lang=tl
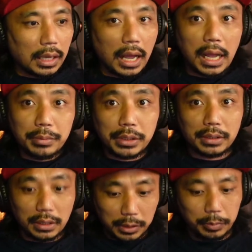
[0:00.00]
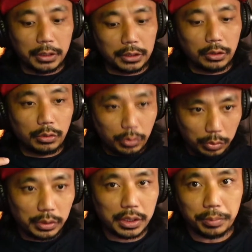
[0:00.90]
I'm still speaking
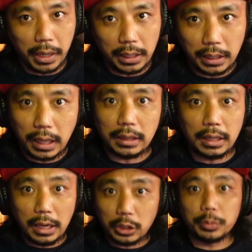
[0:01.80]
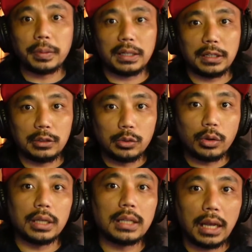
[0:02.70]
through this mic at ito pa rin yung
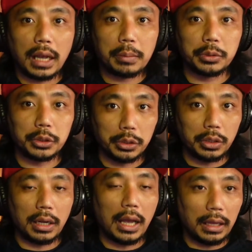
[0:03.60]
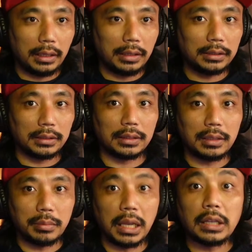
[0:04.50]
kina-capture ng aking
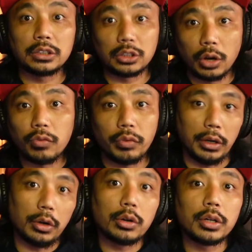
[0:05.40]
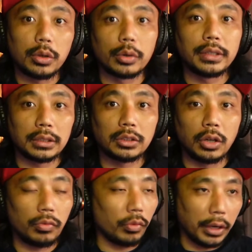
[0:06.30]
streaming software or recording
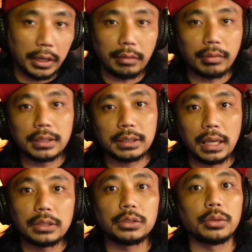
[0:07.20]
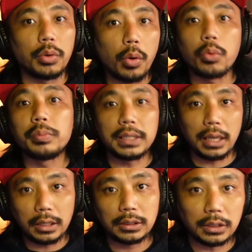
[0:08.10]
software, in this case yung
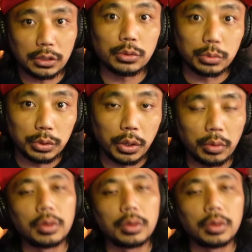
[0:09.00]
OBS Studio.